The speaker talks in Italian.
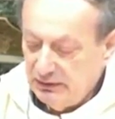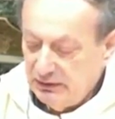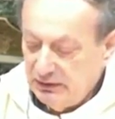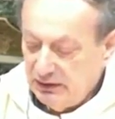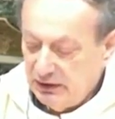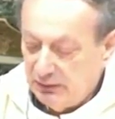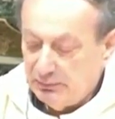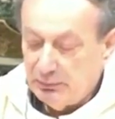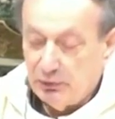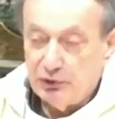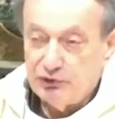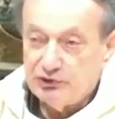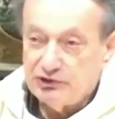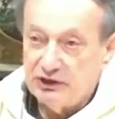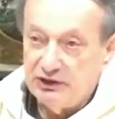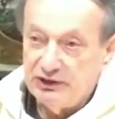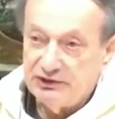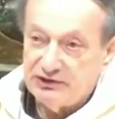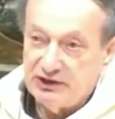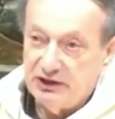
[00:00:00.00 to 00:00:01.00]
E poi c'è
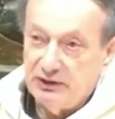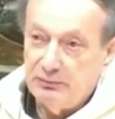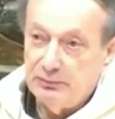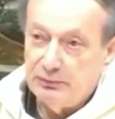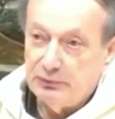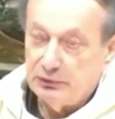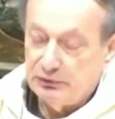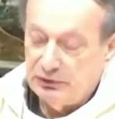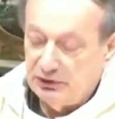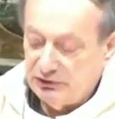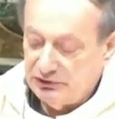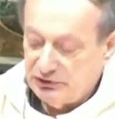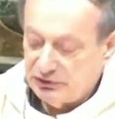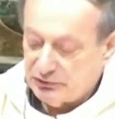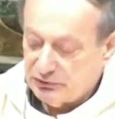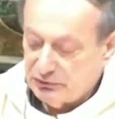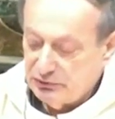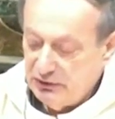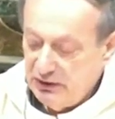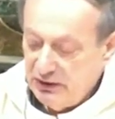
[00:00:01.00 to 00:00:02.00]
l'esempio di
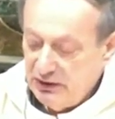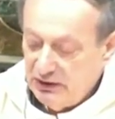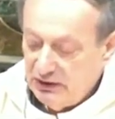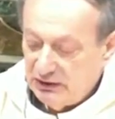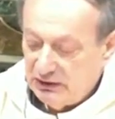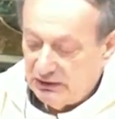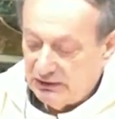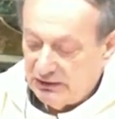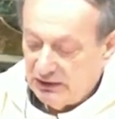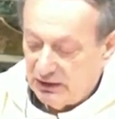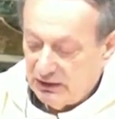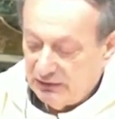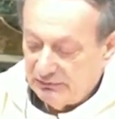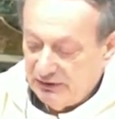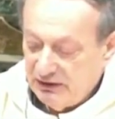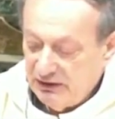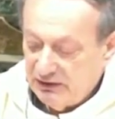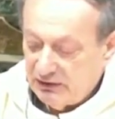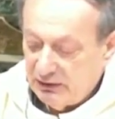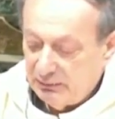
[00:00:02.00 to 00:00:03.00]
Gesù che dà la
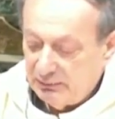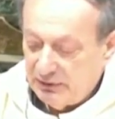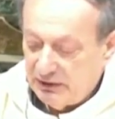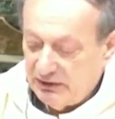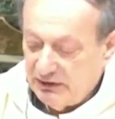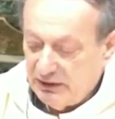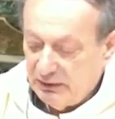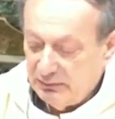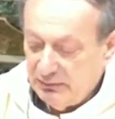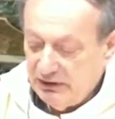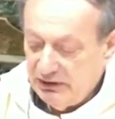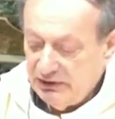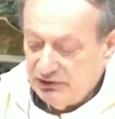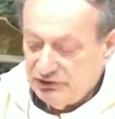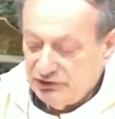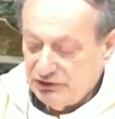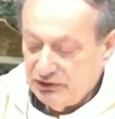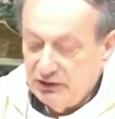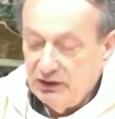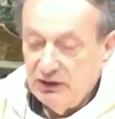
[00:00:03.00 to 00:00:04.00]
vita per gli
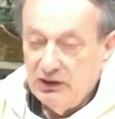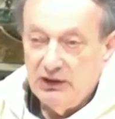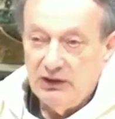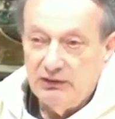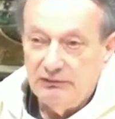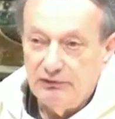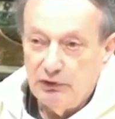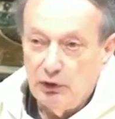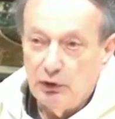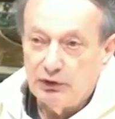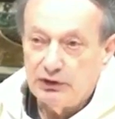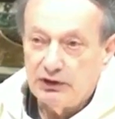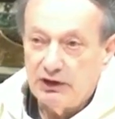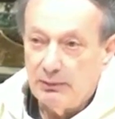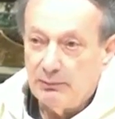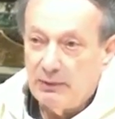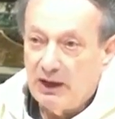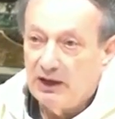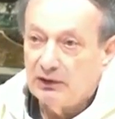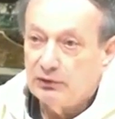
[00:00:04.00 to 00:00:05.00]
amici, vi ho
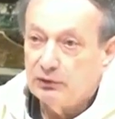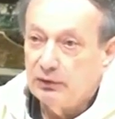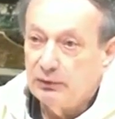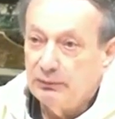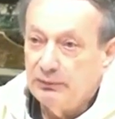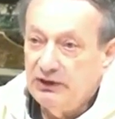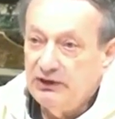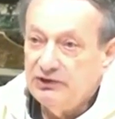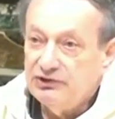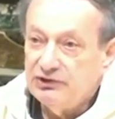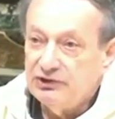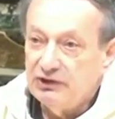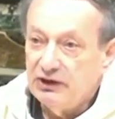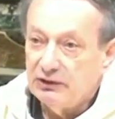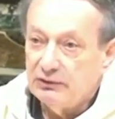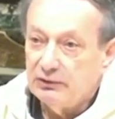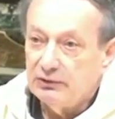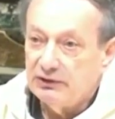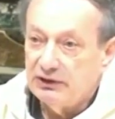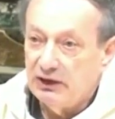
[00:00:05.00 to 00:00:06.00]
chiamato amici,
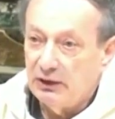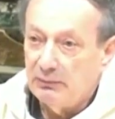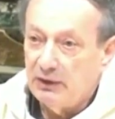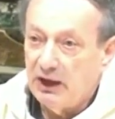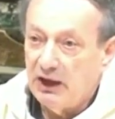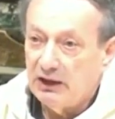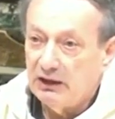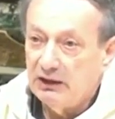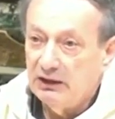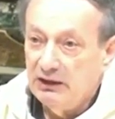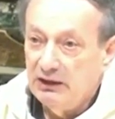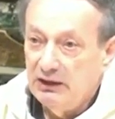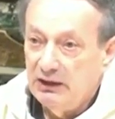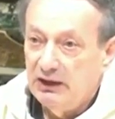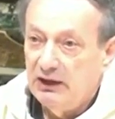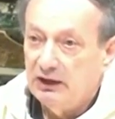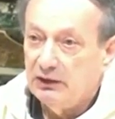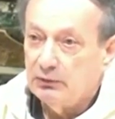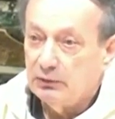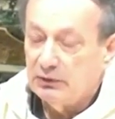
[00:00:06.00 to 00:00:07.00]
ecco chiamare,
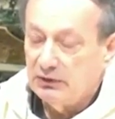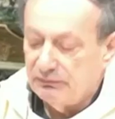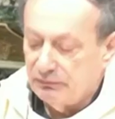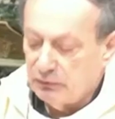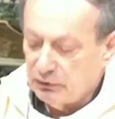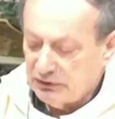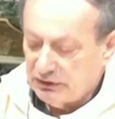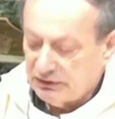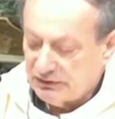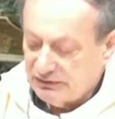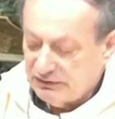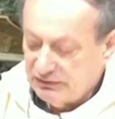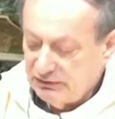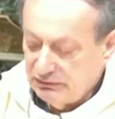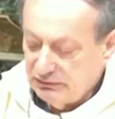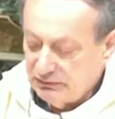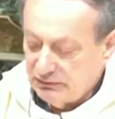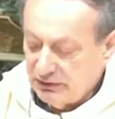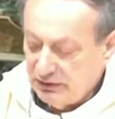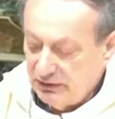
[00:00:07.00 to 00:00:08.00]
ecco la
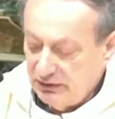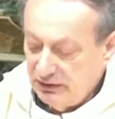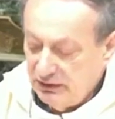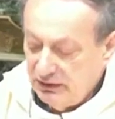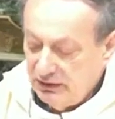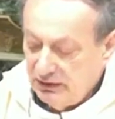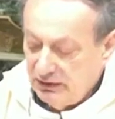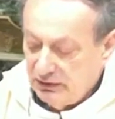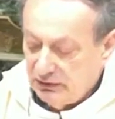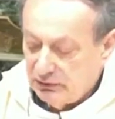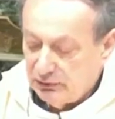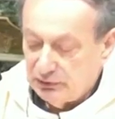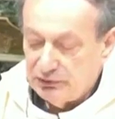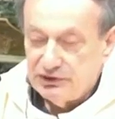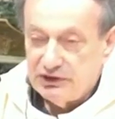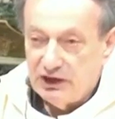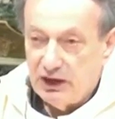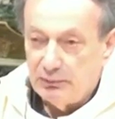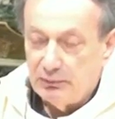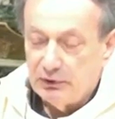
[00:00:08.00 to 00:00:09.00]
vocazione, noi
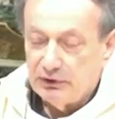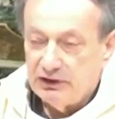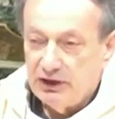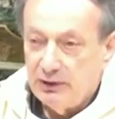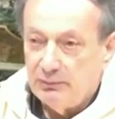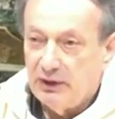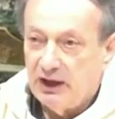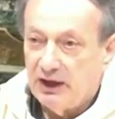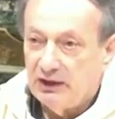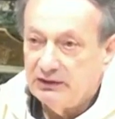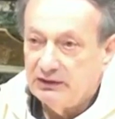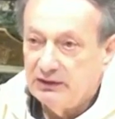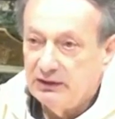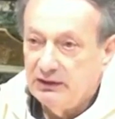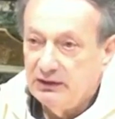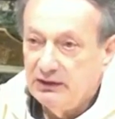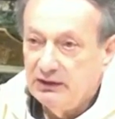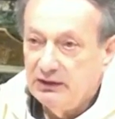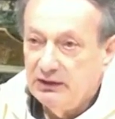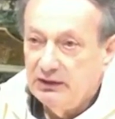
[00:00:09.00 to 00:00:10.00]
siamo
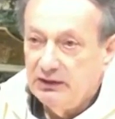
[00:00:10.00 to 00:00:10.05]
chiamati